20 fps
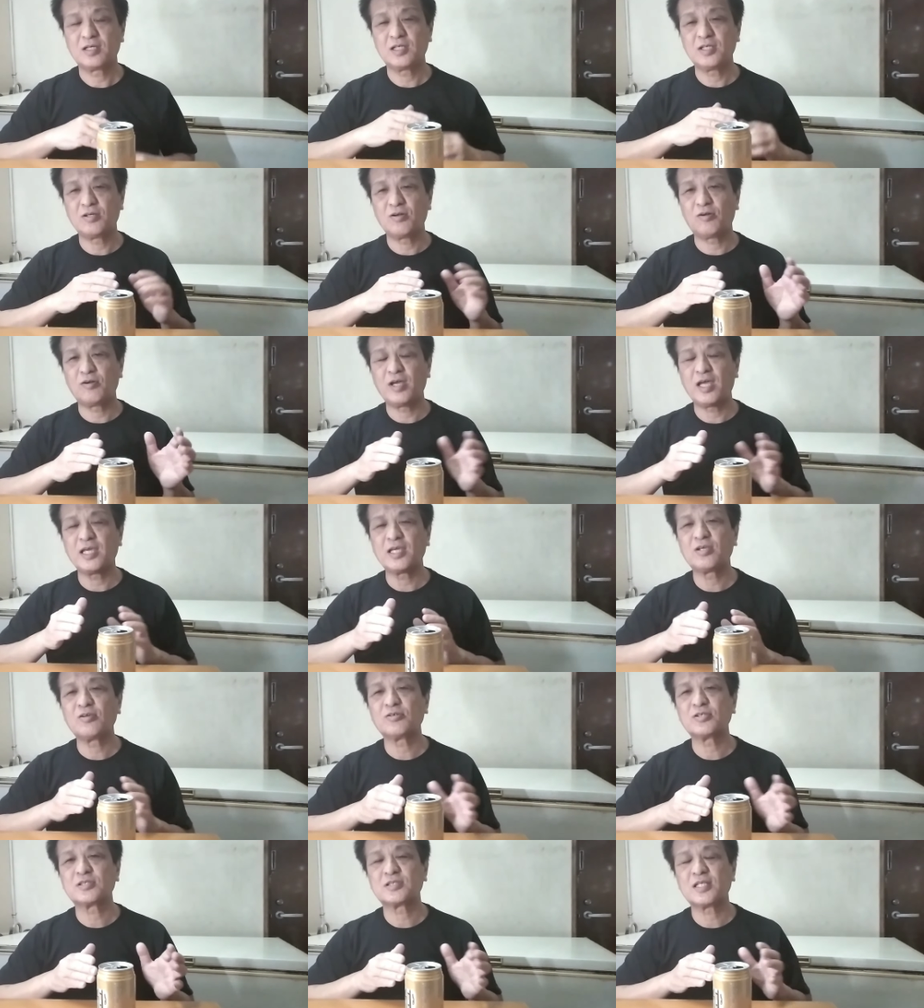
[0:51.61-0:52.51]
いろいろ
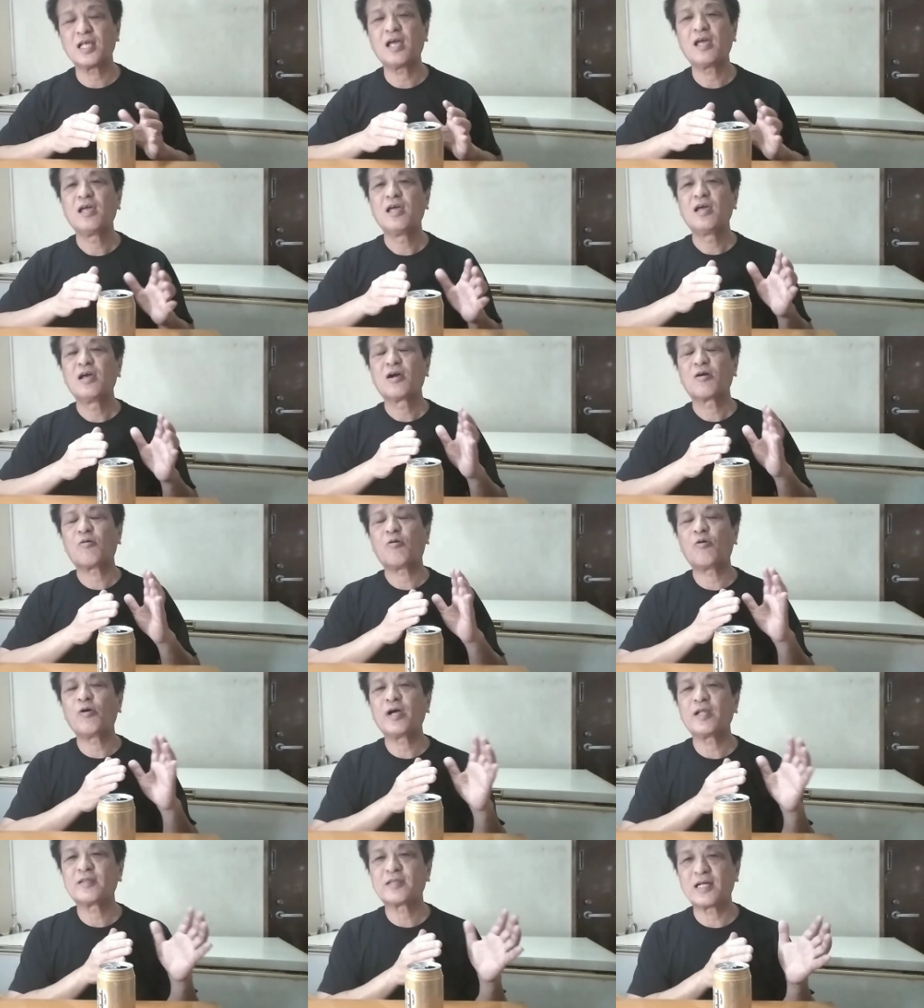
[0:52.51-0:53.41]
営業して、
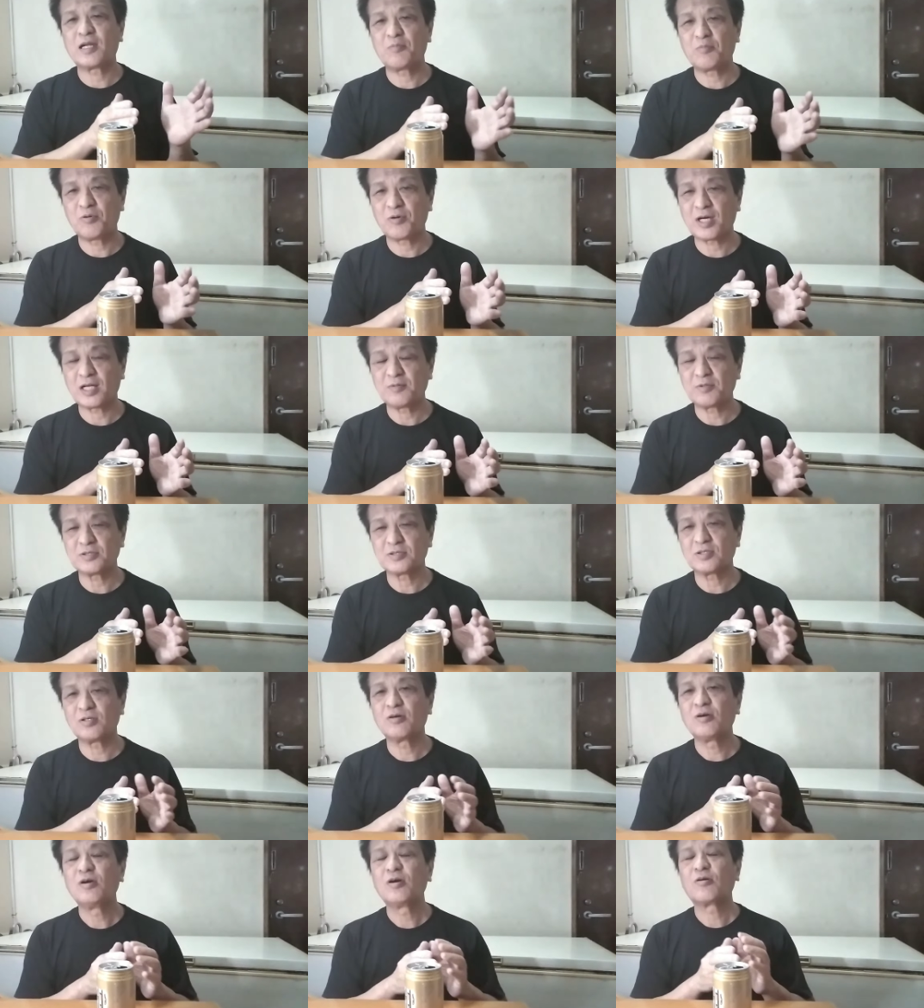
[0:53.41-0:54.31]
こうやったら儲かりま
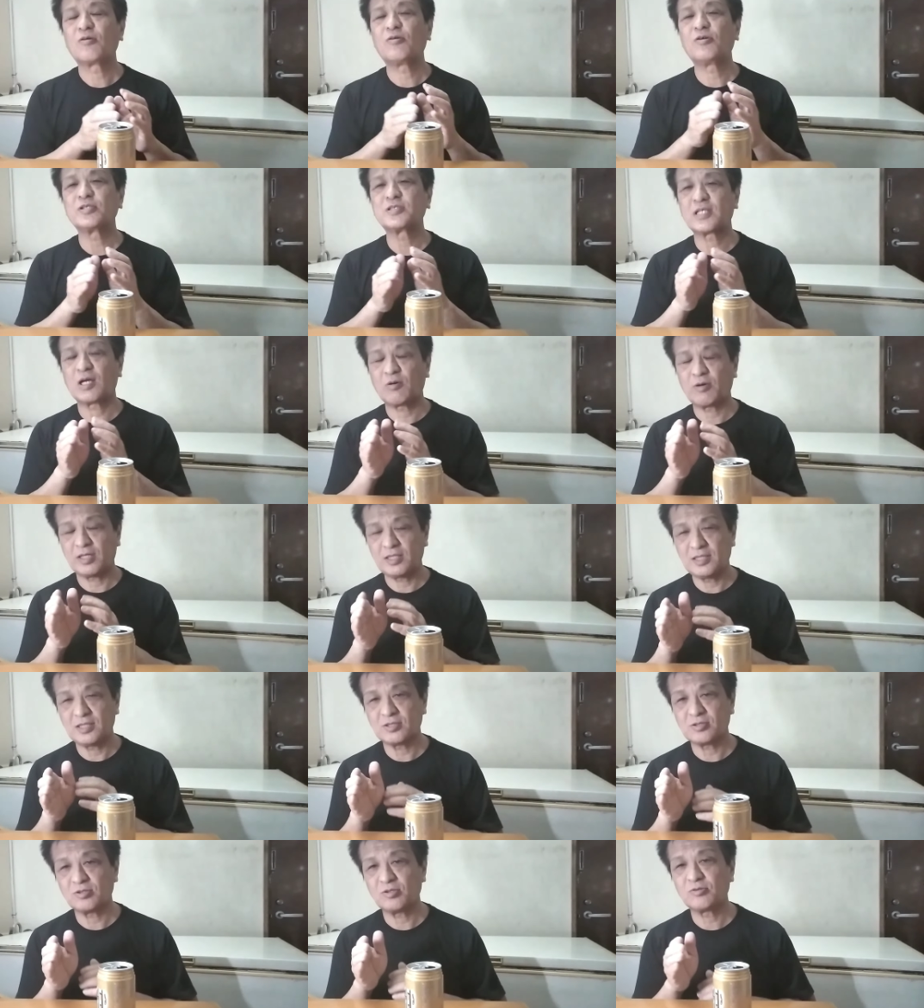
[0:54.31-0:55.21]
すよ。こうした方が
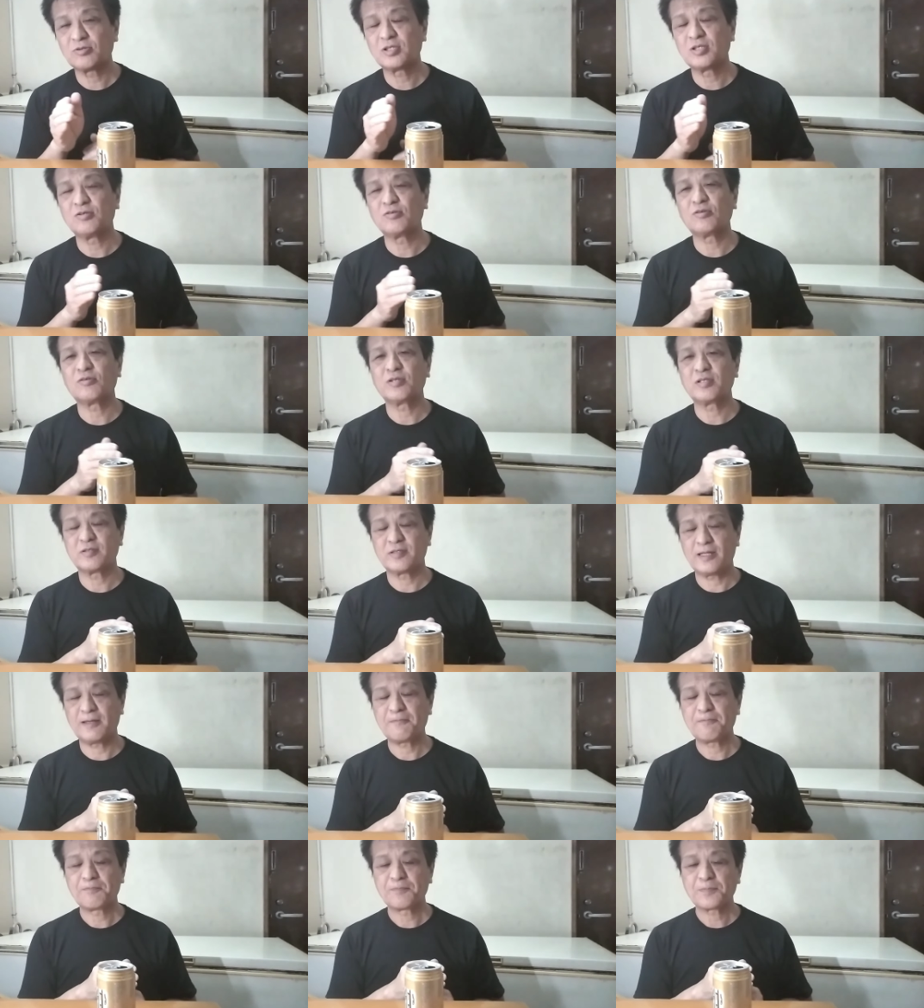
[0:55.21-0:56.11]
いいですよっていうのをです
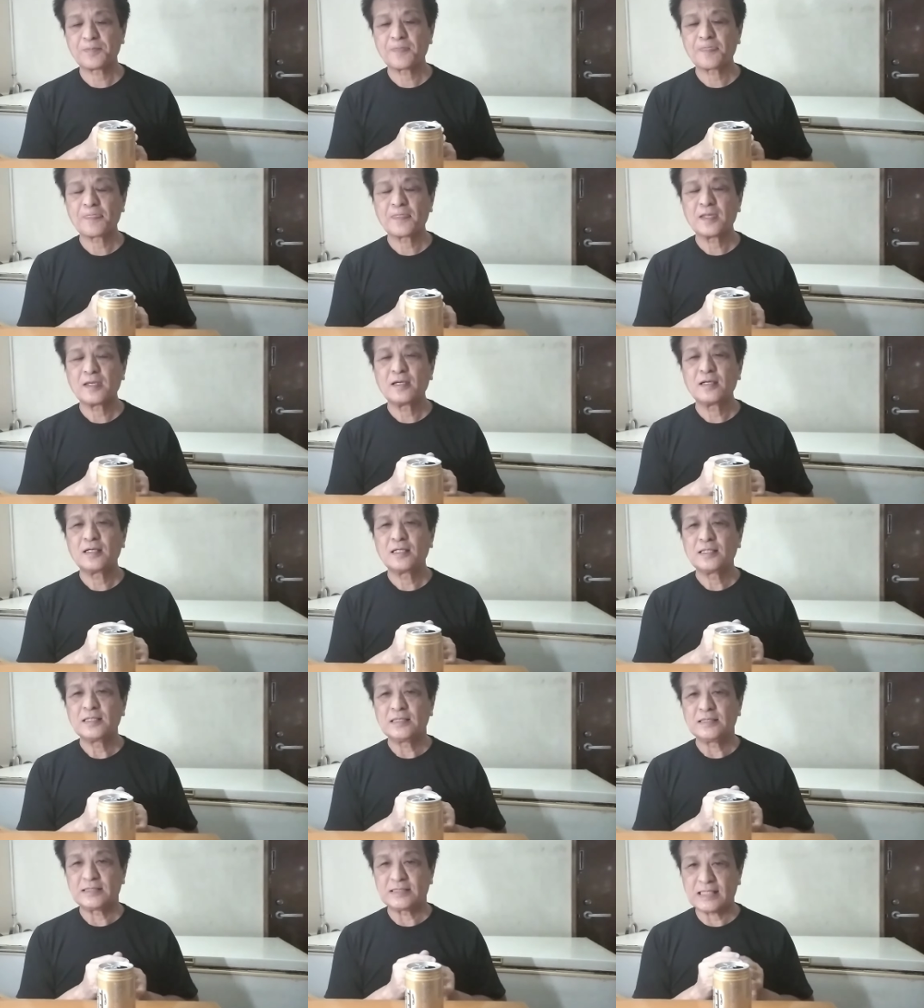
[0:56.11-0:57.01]
ね、
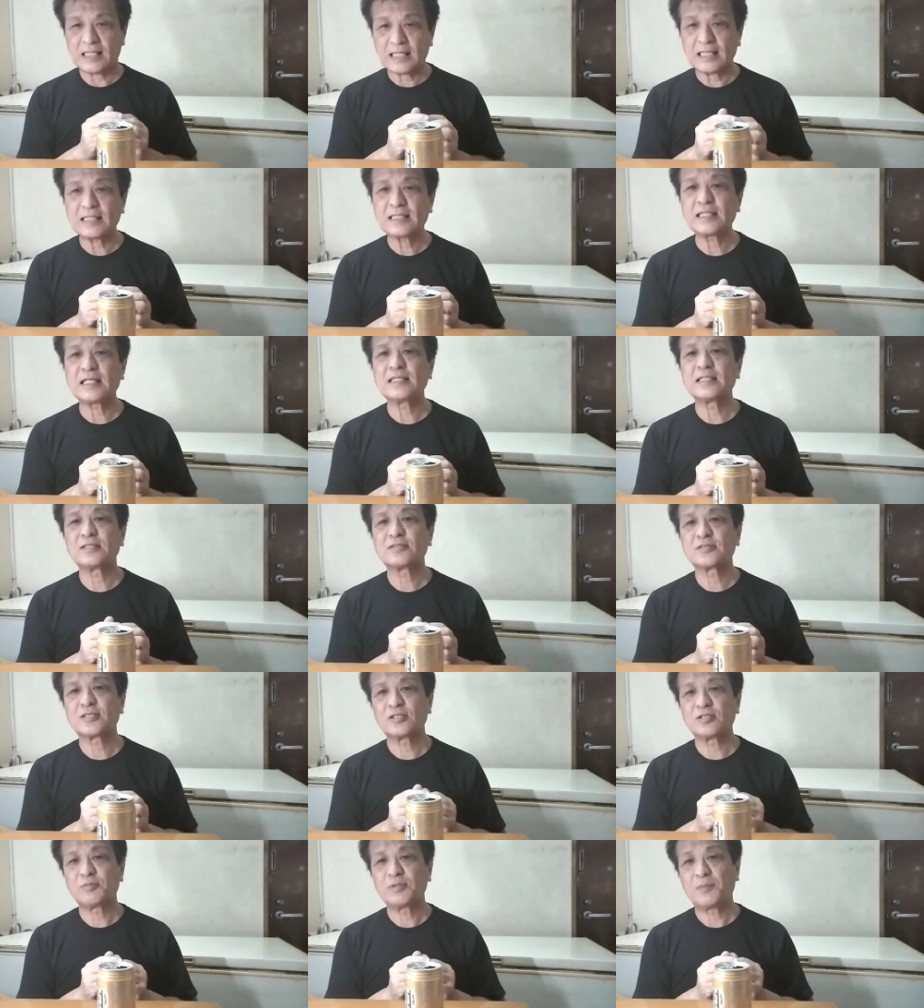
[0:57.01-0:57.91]
したかったんで
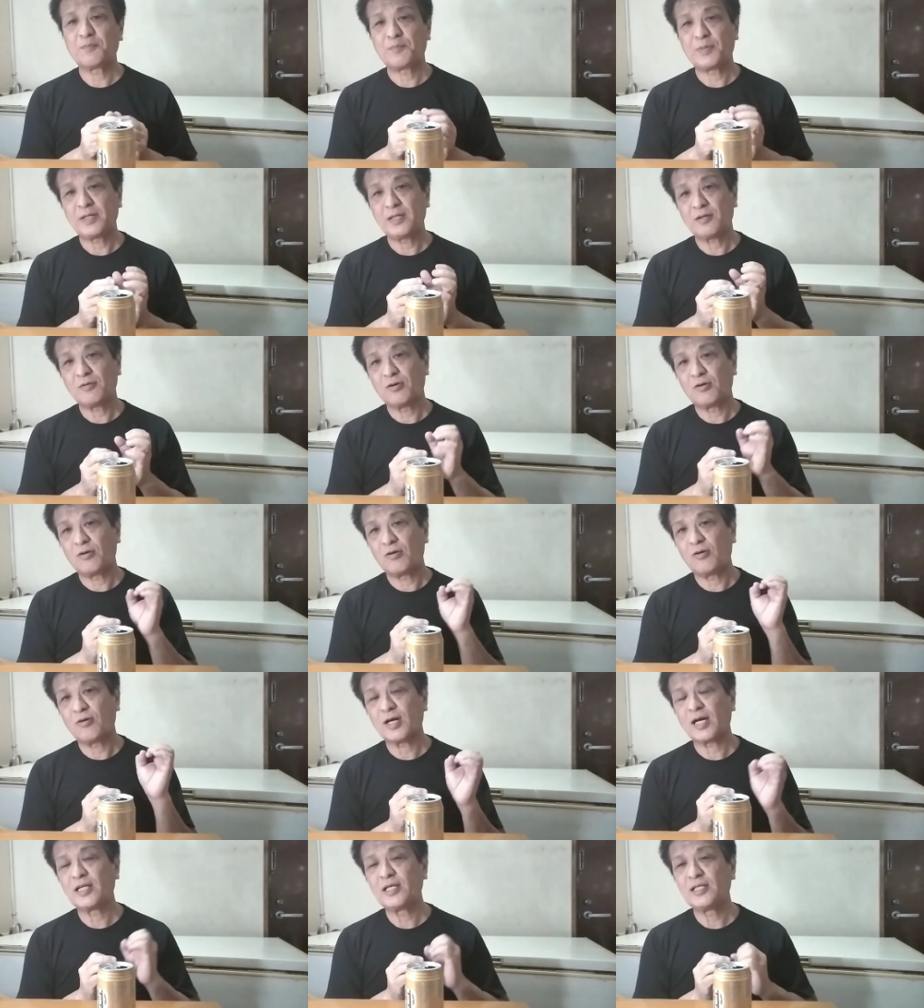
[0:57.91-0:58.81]
すけどもやっぱり
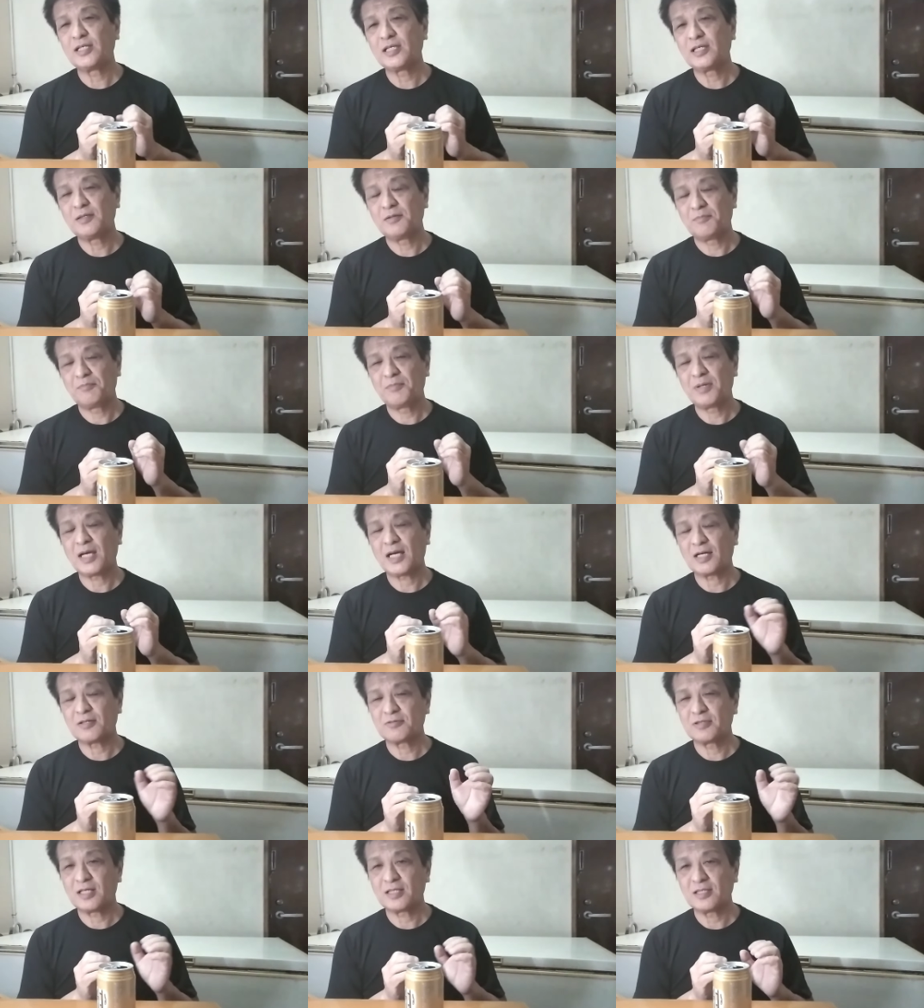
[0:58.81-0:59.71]
こうお金に目
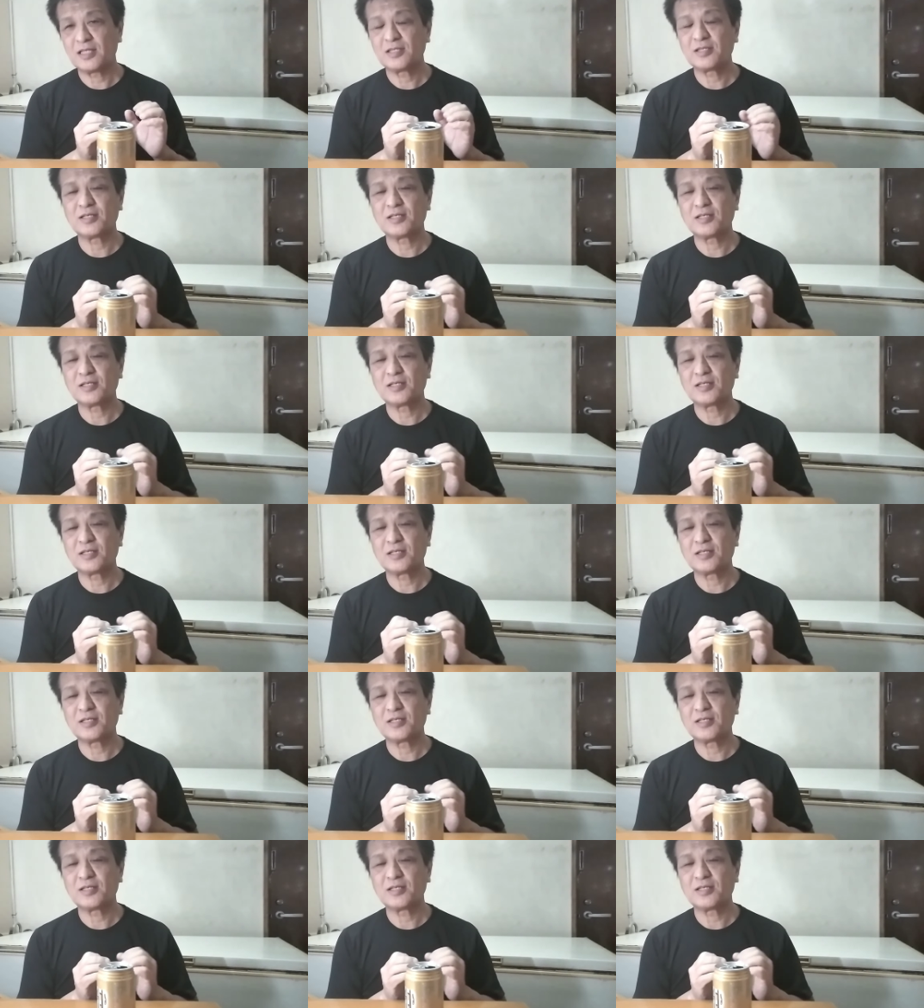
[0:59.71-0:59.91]
がくらん